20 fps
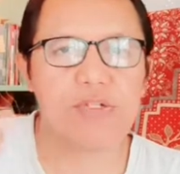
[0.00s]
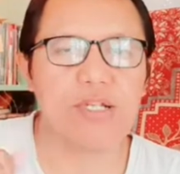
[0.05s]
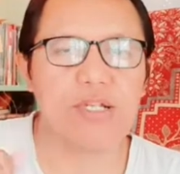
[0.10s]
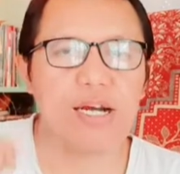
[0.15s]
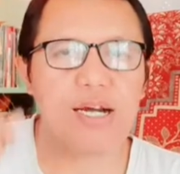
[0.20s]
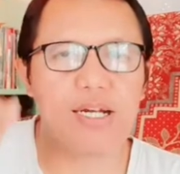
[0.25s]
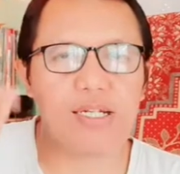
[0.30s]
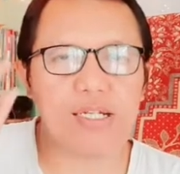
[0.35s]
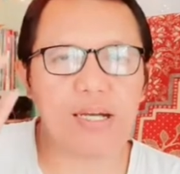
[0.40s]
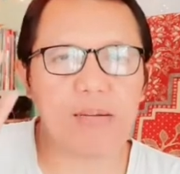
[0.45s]

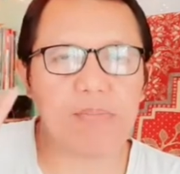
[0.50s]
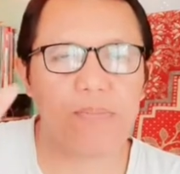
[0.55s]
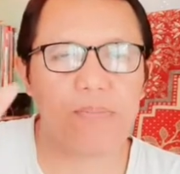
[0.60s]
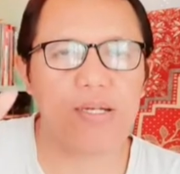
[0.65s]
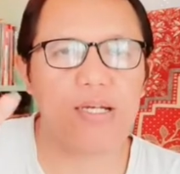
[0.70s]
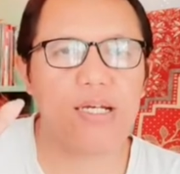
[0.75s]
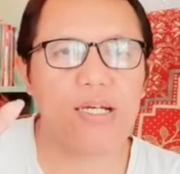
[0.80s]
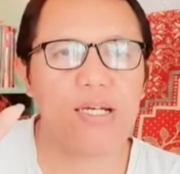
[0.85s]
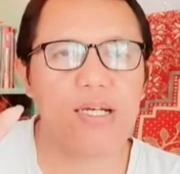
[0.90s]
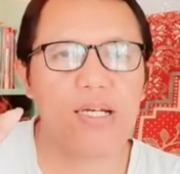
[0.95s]
jangan
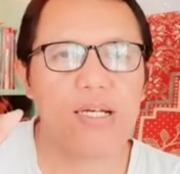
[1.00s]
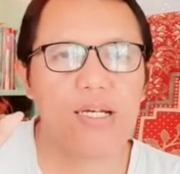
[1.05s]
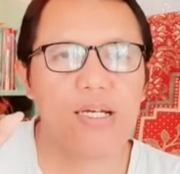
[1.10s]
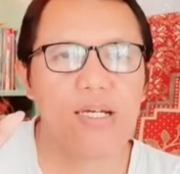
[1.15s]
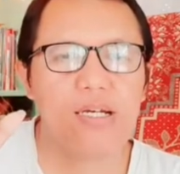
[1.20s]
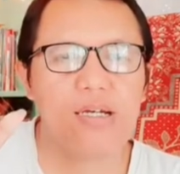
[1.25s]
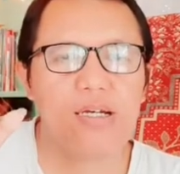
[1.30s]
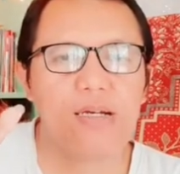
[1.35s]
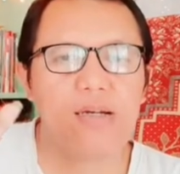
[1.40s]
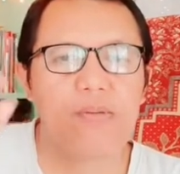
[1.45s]
sampai
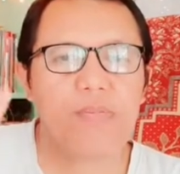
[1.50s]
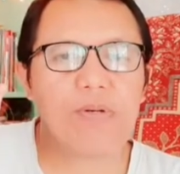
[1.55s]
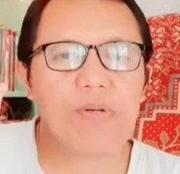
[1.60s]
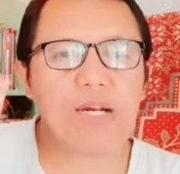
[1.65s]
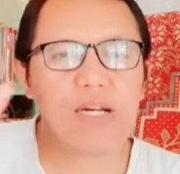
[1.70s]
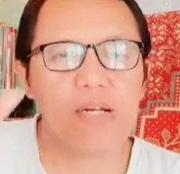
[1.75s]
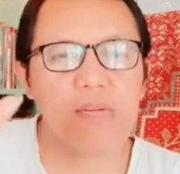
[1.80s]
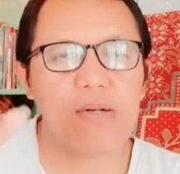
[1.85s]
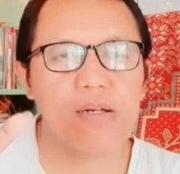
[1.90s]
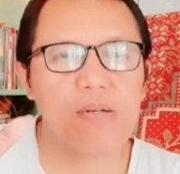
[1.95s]

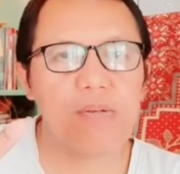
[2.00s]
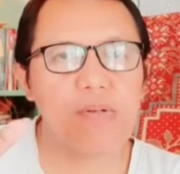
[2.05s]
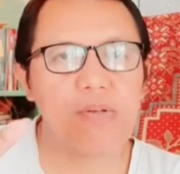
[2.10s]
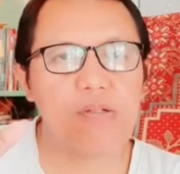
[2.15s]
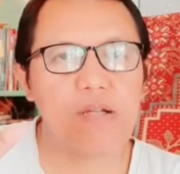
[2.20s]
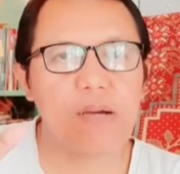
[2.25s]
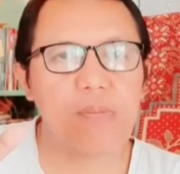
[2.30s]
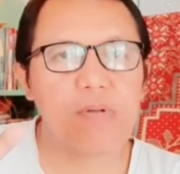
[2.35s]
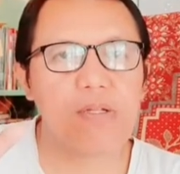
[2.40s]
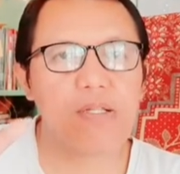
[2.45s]
berani menghadapi
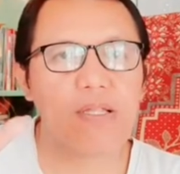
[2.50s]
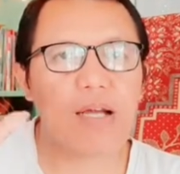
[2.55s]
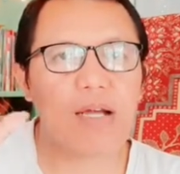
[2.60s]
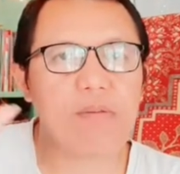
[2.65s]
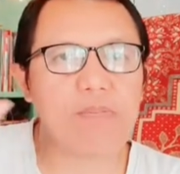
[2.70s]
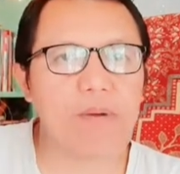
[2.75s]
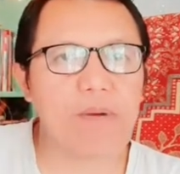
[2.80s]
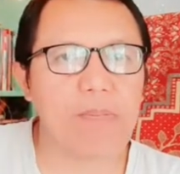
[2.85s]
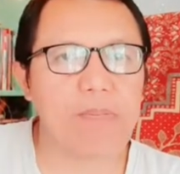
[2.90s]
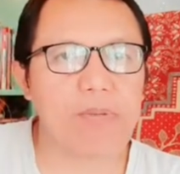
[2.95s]
tapi
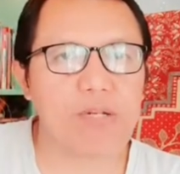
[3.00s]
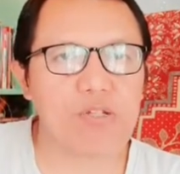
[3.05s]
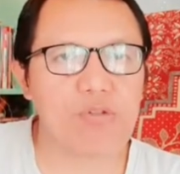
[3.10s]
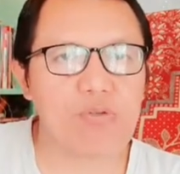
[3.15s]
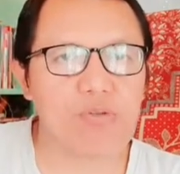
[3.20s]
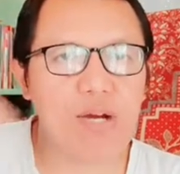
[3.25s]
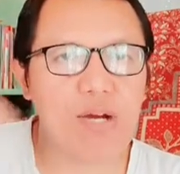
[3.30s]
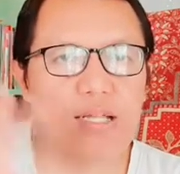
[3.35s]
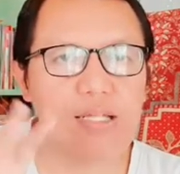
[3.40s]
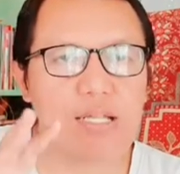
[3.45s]
tanpa
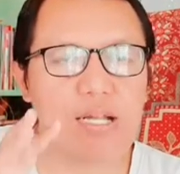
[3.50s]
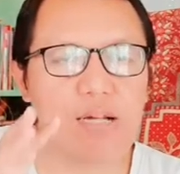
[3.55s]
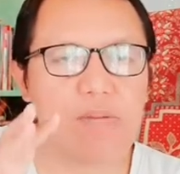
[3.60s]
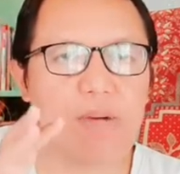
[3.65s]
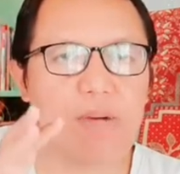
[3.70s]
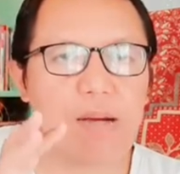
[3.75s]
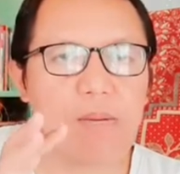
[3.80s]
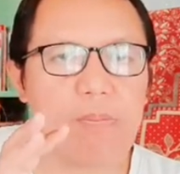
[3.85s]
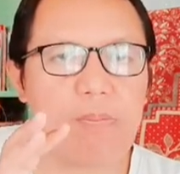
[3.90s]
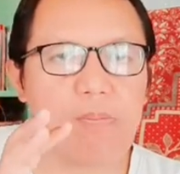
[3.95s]
perhitungan
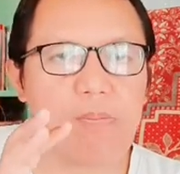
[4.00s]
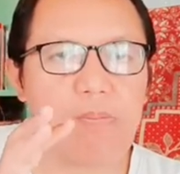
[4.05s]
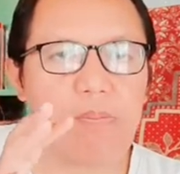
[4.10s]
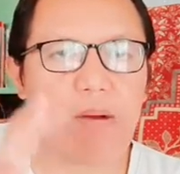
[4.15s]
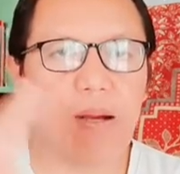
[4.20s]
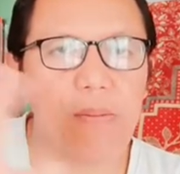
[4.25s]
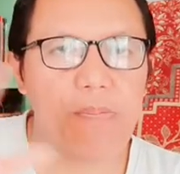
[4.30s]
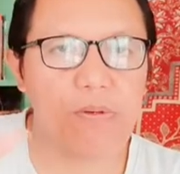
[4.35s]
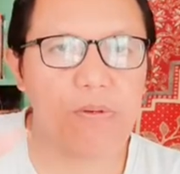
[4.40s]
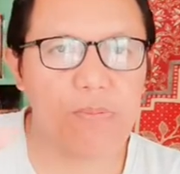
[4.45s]
tanpa
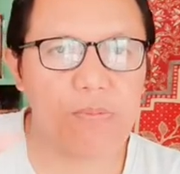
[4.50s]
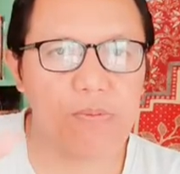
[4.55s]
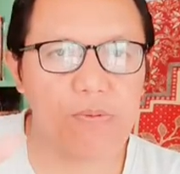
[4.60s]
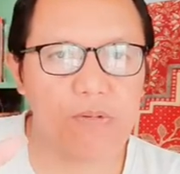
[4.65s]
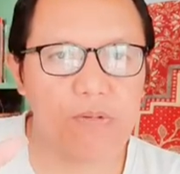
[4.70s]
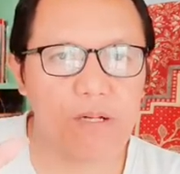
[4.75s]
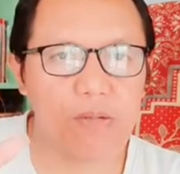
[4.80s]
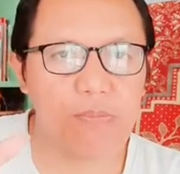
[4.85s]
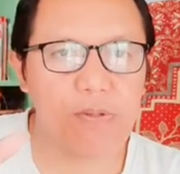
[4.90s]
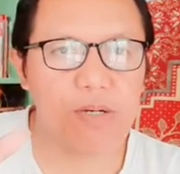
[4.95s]
babi bu
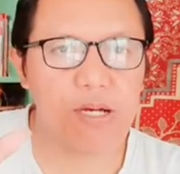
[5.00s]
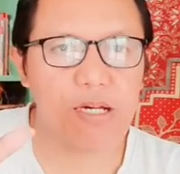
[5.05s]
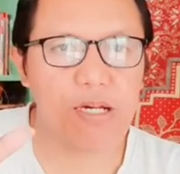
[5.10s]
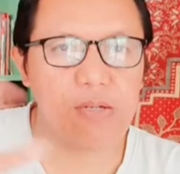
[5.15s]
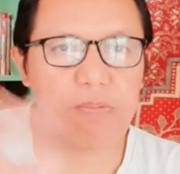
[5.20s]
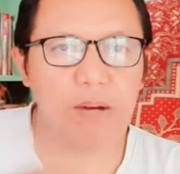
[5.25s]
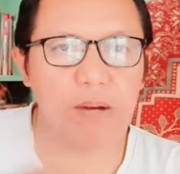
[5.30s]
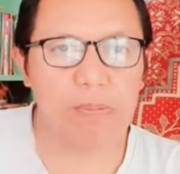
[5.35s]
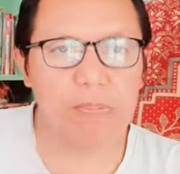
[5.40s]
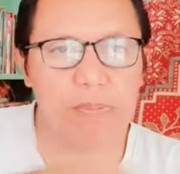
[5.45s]
jadi berani
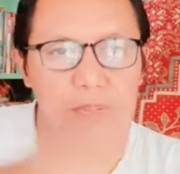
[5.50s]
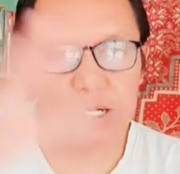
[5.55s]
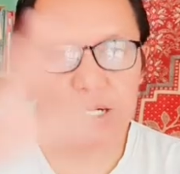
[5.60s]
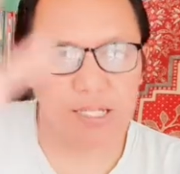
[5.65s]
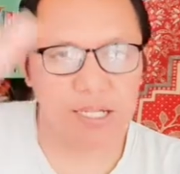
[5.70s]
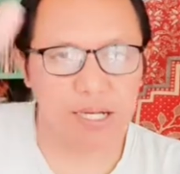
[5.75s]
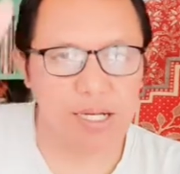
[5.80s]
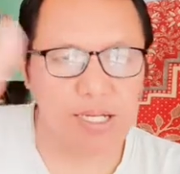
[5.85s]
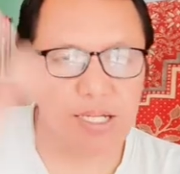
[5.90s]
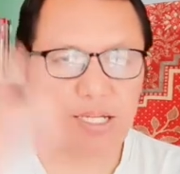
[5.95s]
babi
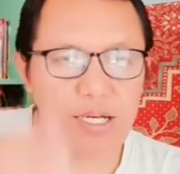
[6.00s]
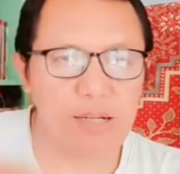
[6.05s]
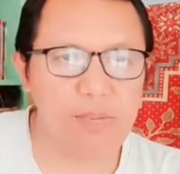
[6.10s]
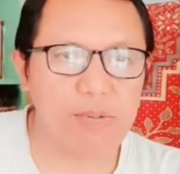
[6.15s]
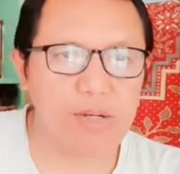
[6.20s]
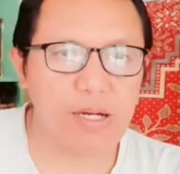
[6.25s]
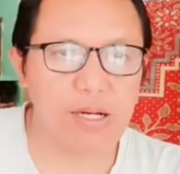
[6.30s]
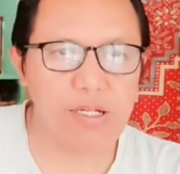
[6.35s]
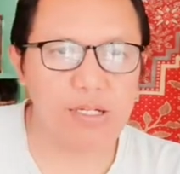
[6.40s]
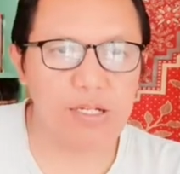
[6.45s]
kata ya, ya
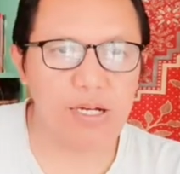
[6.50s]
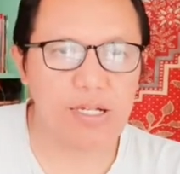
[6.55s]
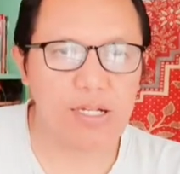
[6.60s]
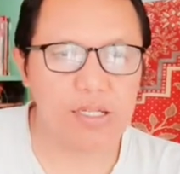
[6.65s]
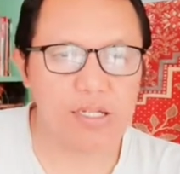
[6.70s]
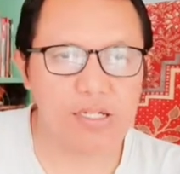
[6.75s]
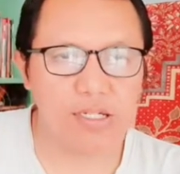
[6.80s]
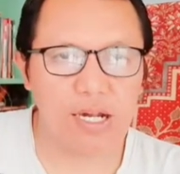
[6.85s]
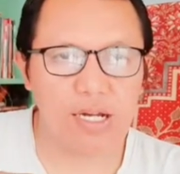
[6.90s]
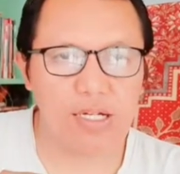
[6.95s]
berani yang
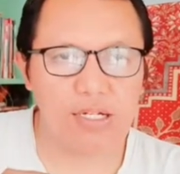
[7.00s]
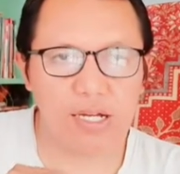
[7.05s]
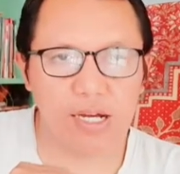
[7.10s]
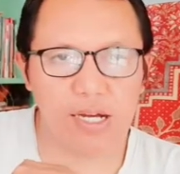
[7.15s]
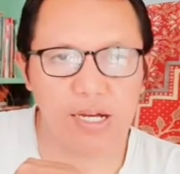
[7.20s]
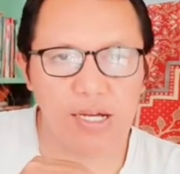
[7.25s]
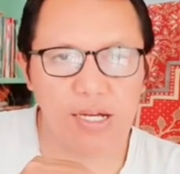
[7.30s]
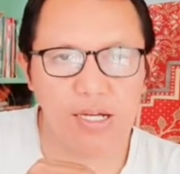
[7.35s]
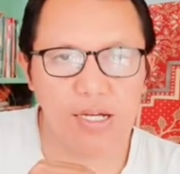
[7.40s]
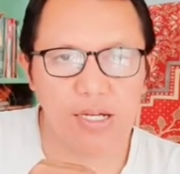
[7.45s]
tidak
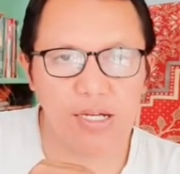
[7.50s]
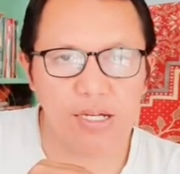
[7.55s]
ada